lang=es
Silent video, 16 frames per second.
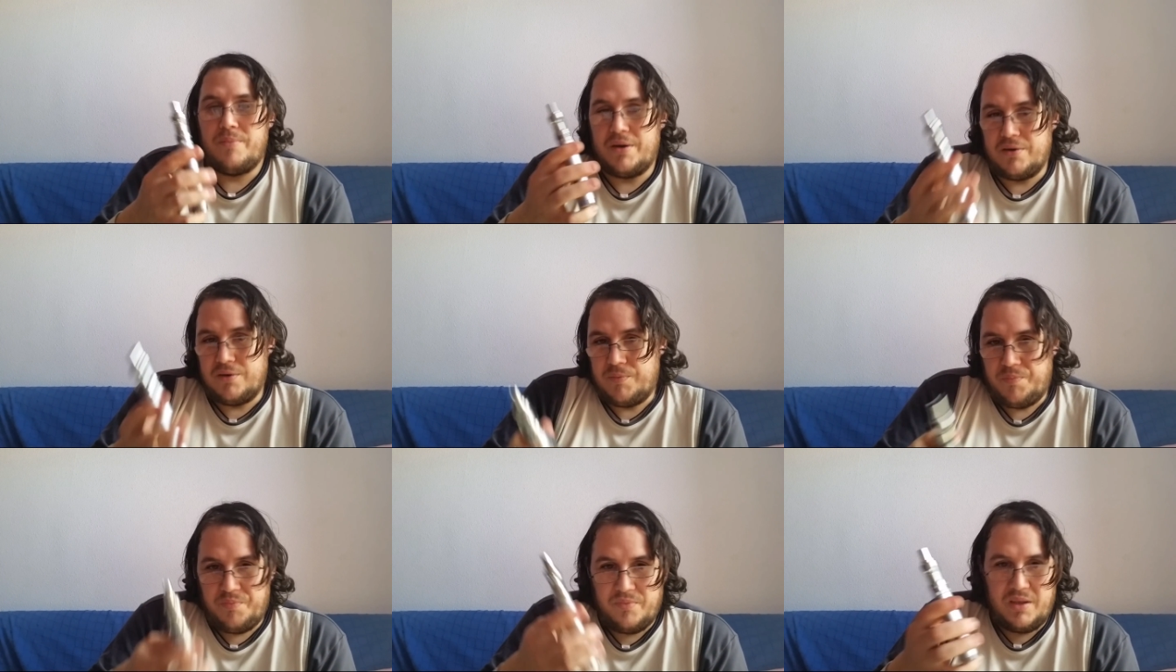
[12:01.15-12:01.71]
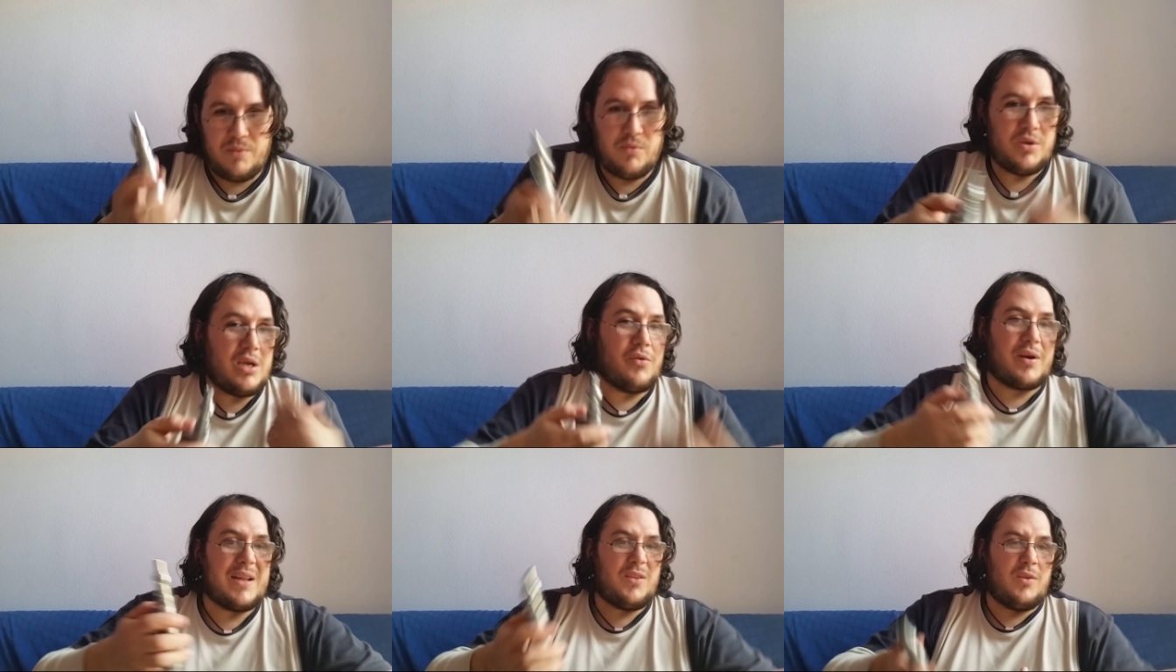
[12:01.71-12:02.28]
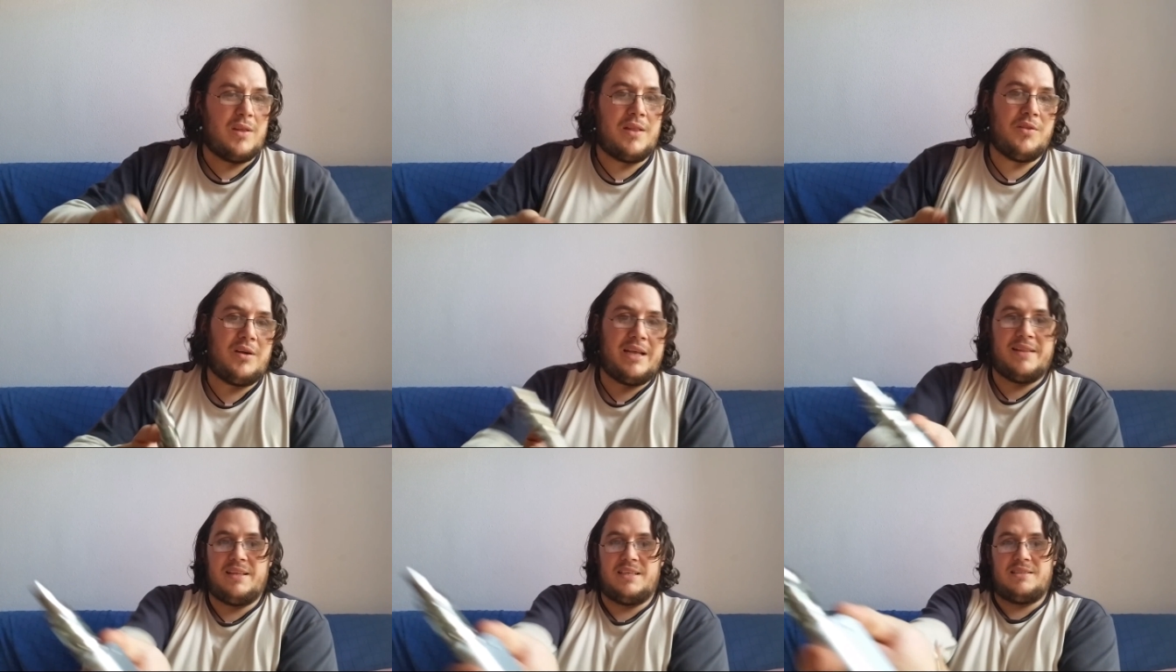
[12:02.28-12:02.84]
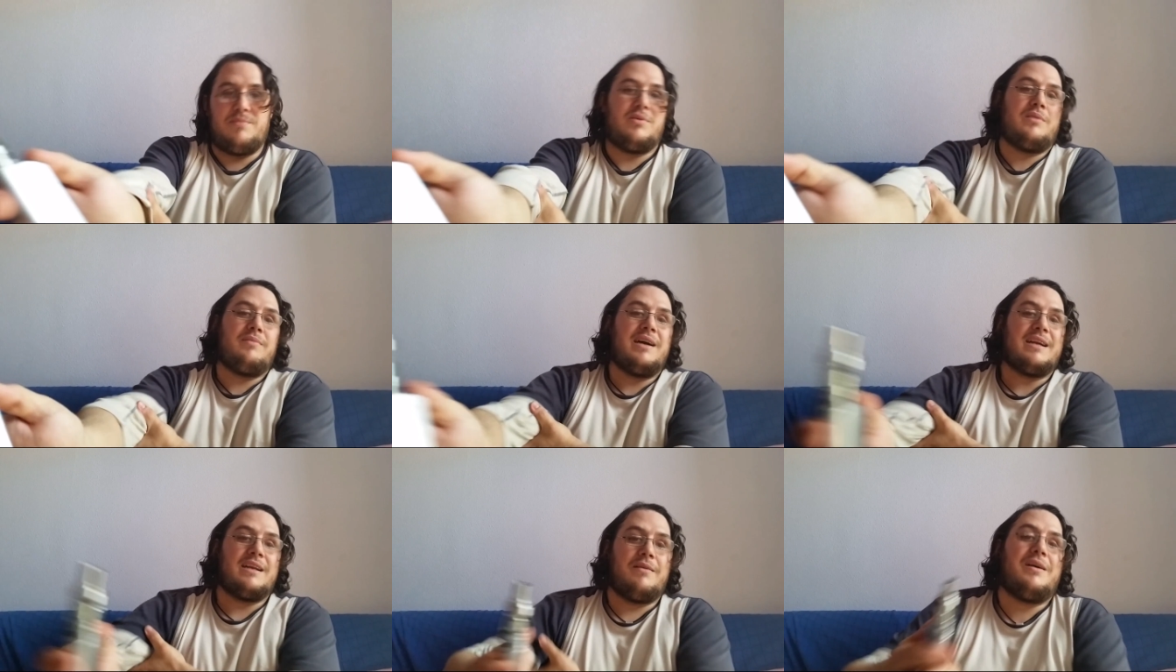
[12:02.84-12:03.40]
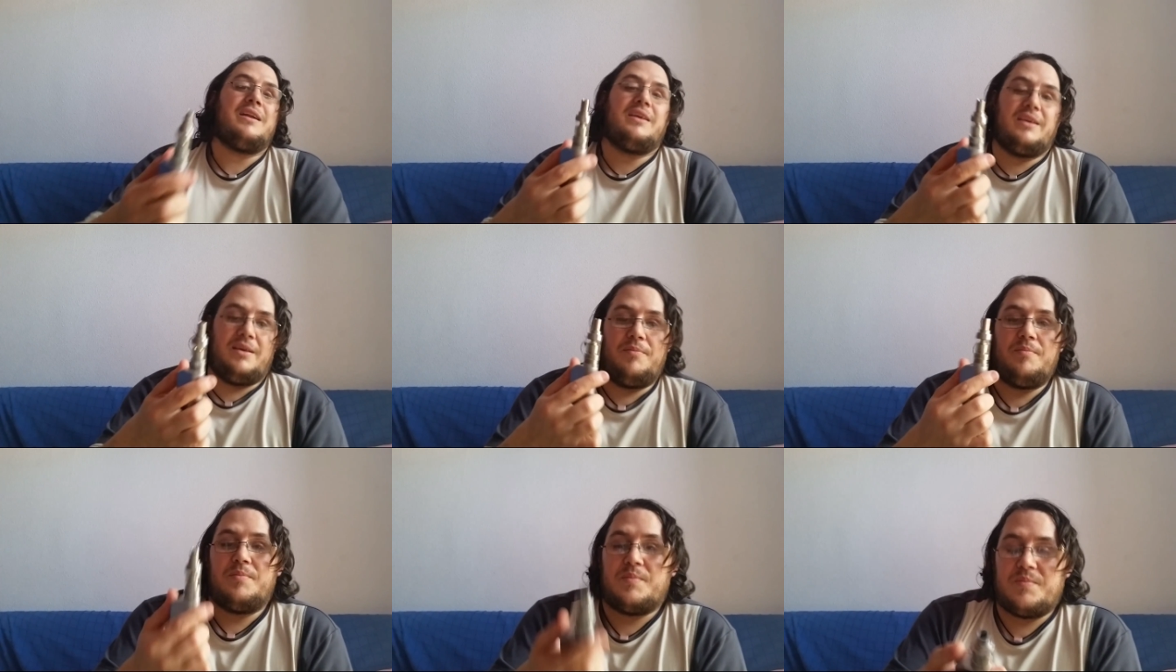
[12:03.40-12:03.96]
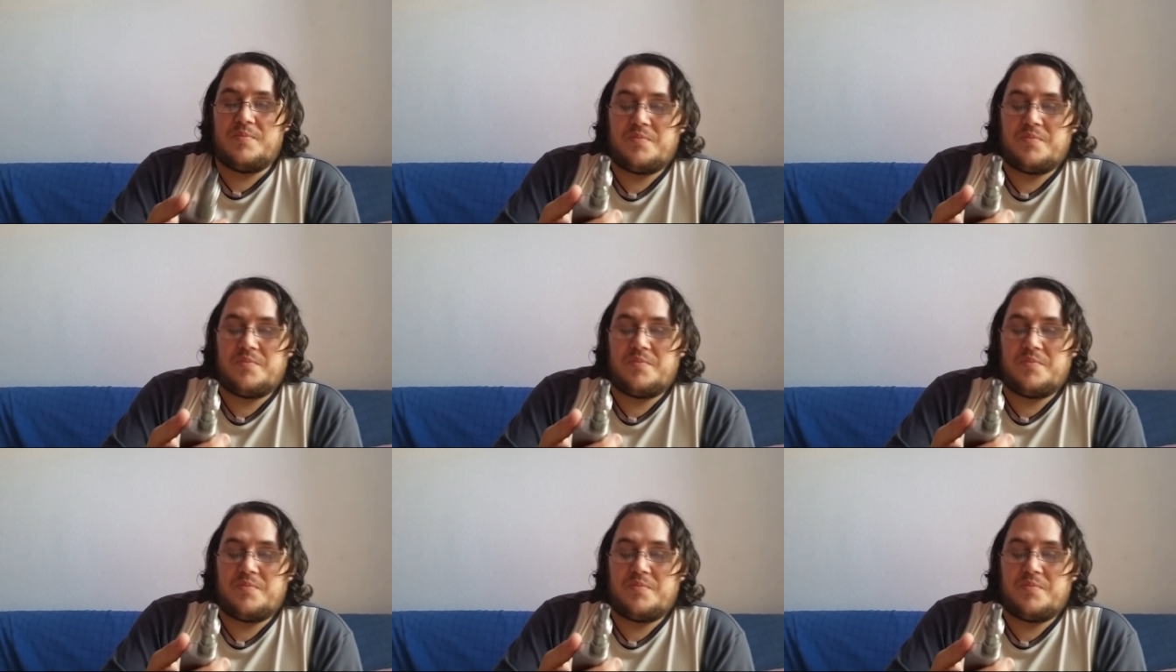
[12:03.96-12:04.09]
Pero llevo ya un rato dándole antes de ponerme a grabar y